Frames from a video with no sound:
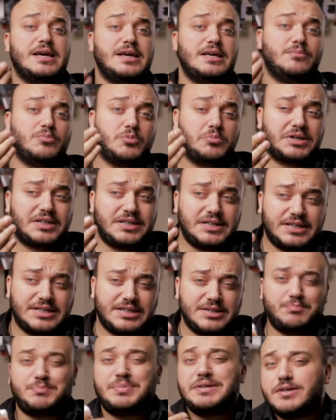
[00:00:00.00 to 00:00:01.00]
هي ممكن
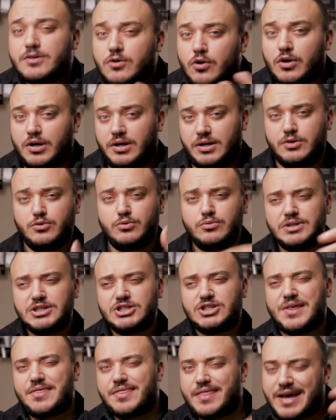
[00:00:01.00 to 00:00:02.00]
نحكي بي رول اللي هو
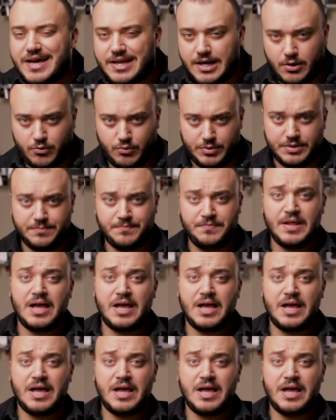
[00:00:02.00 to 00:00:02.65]
شيء ثانوي